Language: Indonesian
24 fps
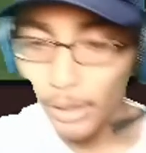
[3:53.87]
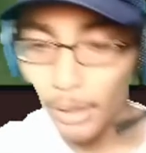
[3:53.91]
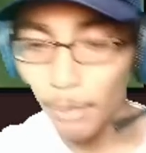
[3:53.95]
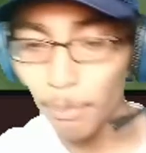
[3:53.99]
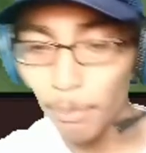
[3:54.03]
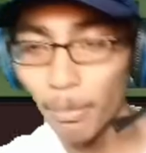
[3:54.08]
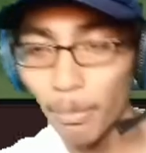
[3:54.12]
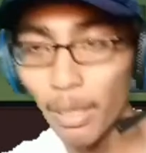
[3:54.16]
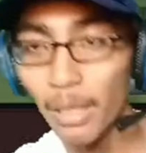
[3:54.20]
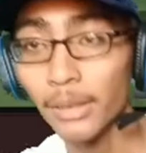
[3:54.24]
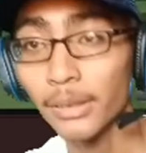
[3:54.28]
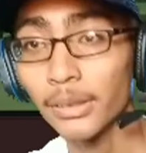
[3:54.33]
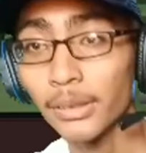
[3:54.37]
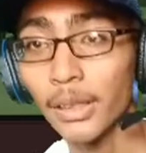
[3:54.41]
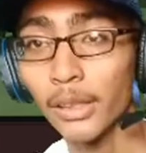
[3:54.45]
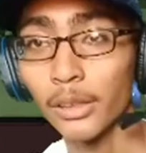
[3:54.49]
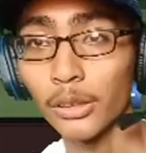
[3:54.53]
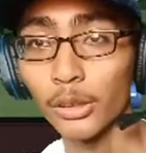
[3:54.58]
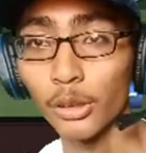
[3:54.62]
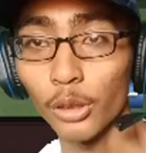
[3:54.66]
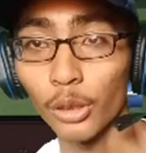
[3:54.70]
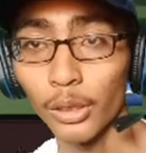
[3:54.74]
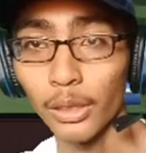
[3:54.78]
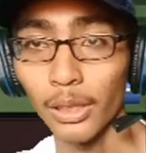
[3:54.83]
Lembangnya
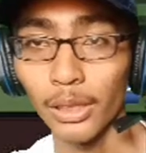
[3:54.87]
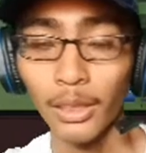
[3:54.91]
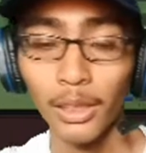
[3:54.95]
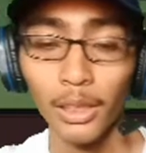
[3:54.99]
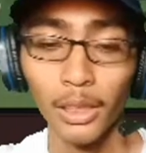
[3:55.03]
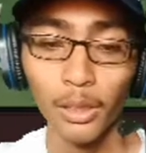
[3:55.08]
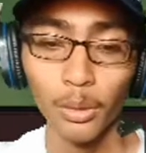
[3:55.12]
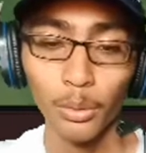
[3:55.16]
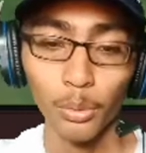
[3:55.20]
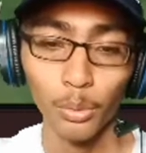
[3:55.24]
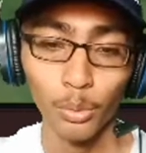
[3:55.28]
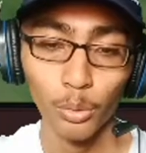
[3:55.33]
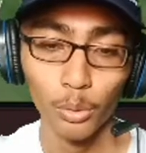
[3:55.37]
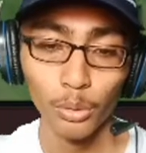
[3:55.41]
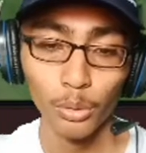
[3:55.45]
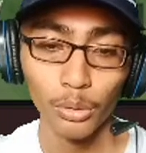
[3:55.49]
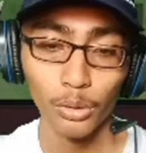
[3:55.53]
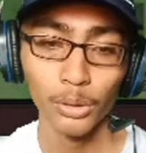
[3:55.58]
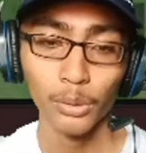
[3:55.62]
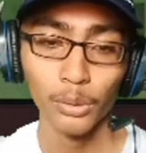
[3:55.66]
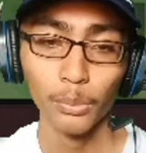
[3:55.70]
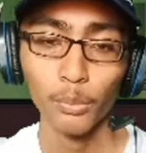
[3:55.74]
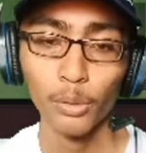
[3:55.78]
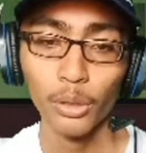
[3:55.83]
coy nanti untuk
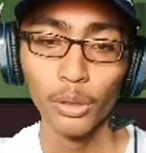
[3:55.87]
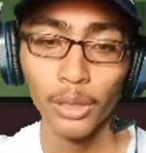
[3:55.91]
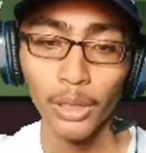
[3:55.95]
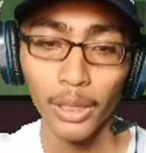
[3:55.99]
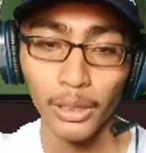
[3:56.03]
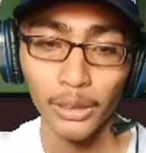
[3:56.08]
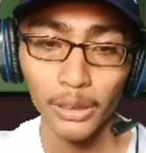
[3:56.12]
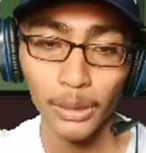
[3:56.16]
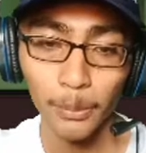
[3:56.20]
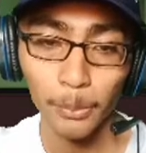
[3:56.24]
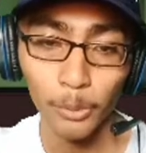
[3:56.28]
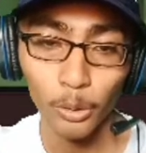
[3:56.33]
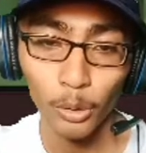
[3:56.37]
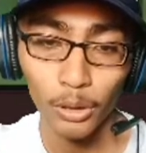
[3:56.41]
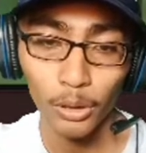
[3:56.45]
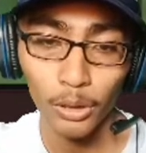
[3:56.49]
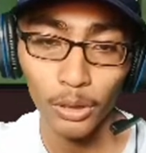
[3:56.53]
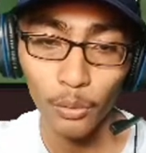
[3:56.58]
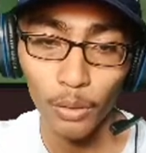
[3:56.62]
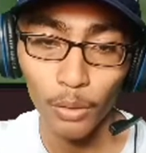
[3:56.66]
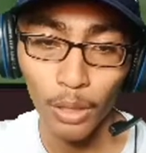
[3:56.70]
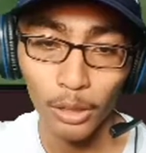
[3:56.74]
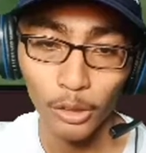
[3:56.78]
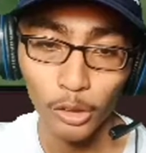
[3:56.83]
mungkin next episode
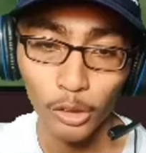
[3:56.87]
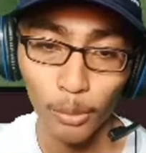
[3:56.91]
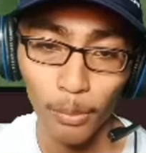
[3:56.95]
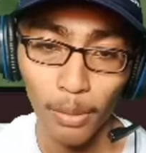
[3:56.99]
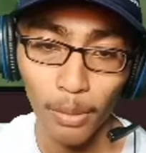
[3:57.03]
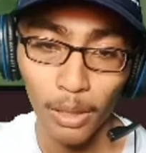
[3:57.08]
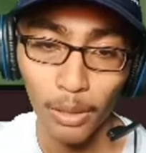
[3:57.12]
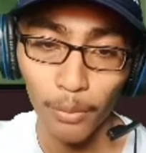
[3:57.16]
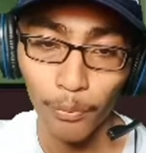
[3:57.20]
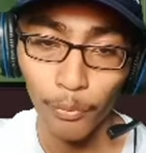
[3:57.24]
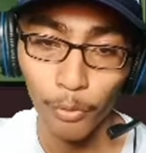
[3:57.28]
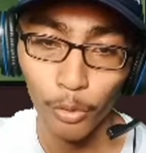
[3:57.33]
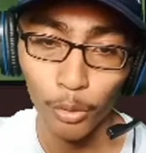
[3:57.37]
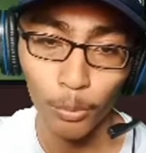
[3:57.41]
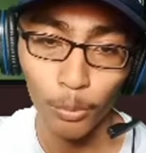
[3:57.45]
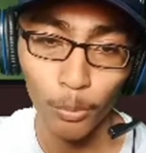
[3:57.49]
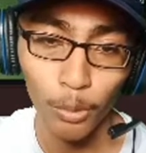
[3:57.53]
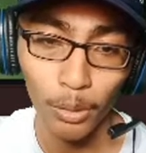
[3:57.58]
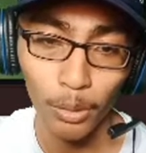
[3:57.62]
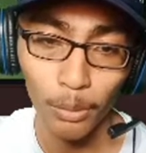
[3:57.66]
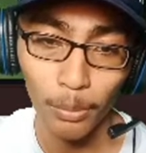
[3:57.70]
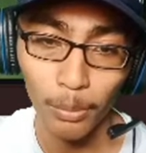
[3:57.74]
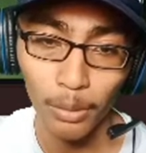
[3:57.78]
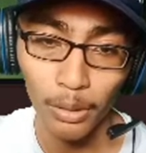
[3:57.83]
gue akan coba review
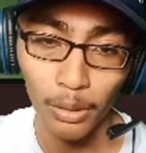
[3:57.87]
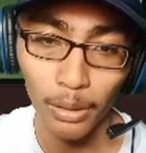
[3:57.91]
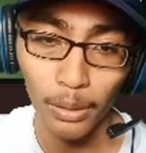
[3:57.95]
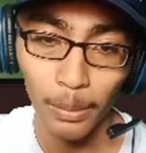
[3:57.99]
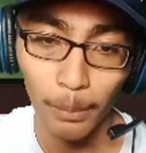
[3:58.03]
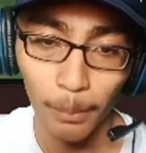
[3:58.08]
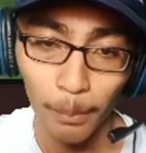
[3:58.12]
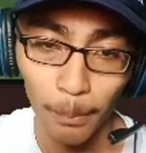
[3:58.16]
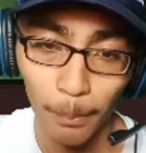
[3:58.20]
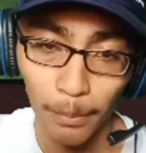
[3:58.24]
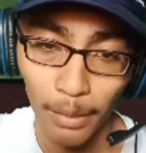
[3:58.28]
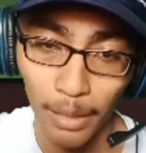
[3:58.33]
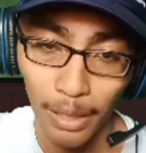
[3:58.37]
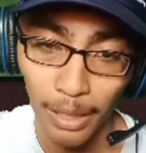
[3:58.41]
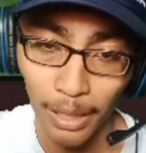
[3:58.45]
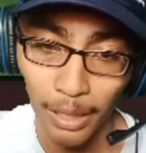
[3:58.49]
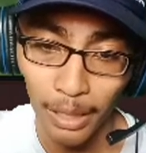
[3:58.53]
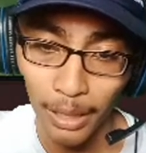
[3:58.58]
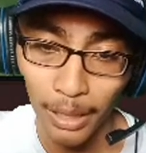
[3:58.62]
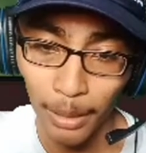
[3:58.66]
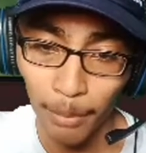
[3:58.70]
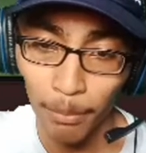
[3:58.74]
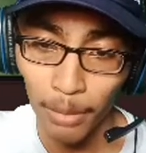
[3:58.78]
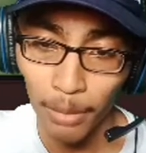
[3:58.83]
mode
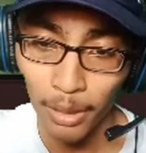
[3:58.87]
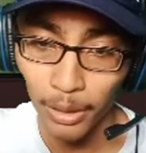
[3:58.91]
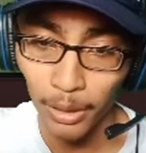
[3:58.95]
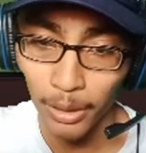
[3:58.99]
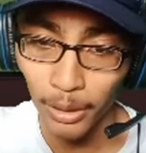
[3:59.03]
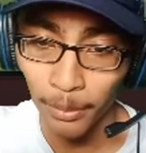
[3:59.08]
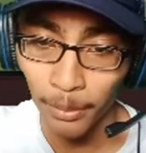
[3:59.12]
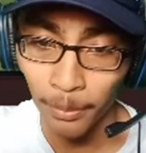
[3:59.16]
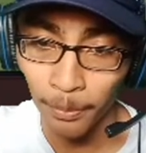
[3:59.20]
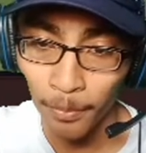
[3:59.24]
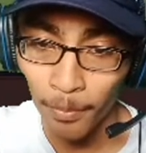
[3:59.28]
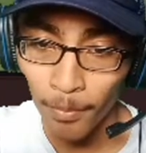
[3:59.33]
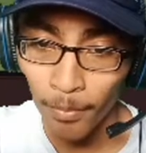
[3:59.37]
daerah Lembang ya